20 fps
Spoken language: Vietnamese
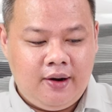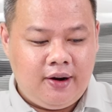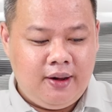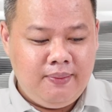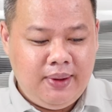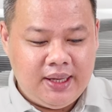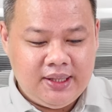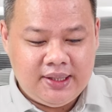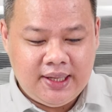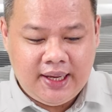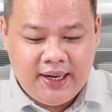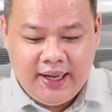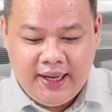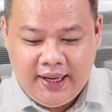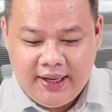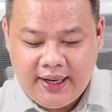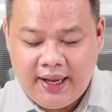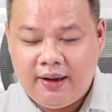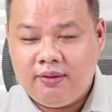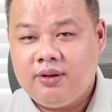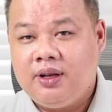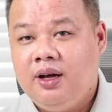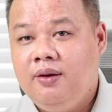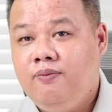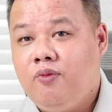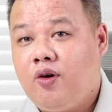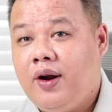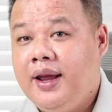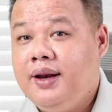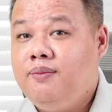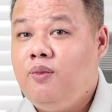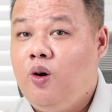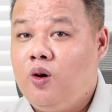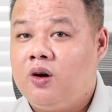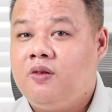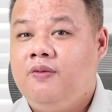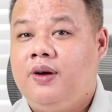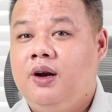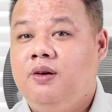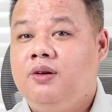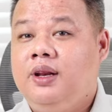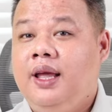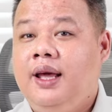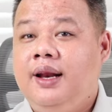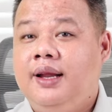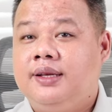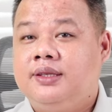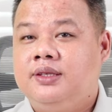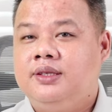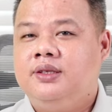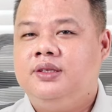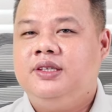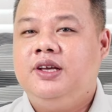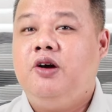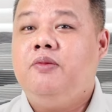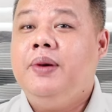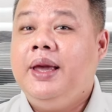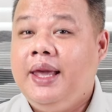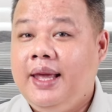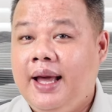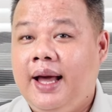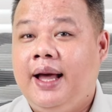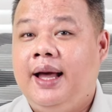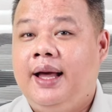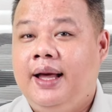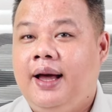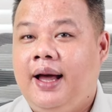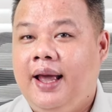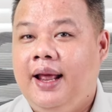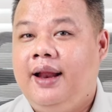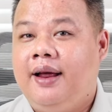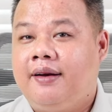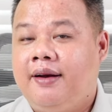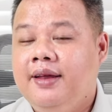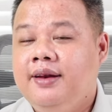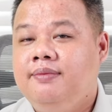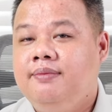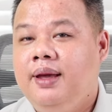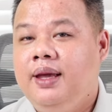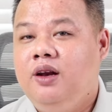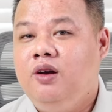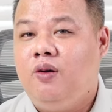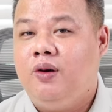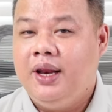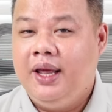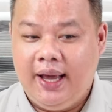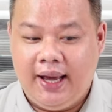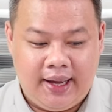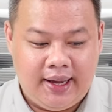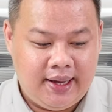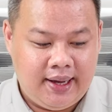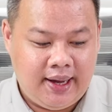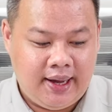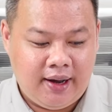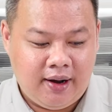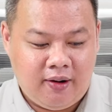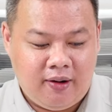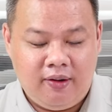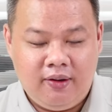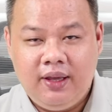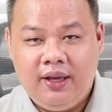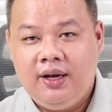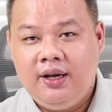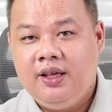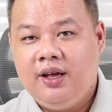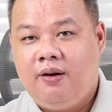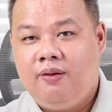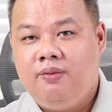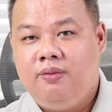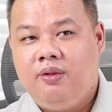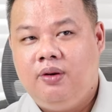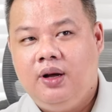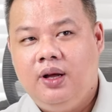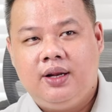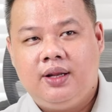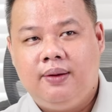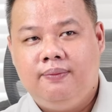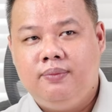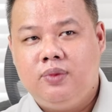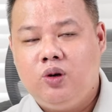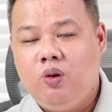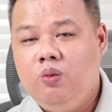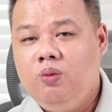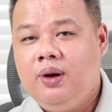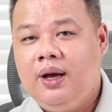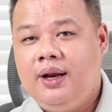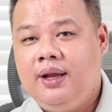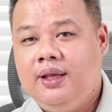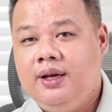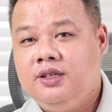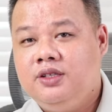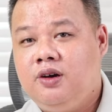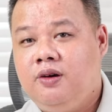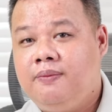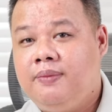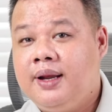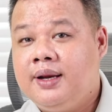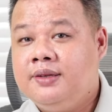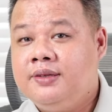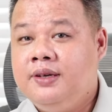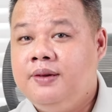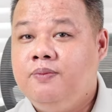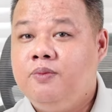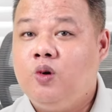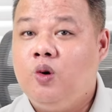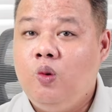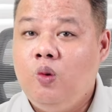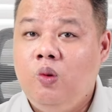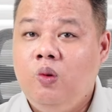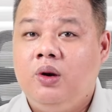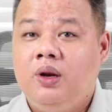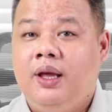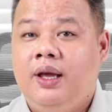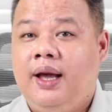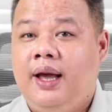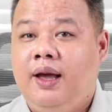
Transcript: và mình sẽ đi theo từng brand một và đầu tiên là Xiaomi ha hay là Redmi nổi đĩa à, có những dòng tầm trung hay là những dòng flagship cũ thì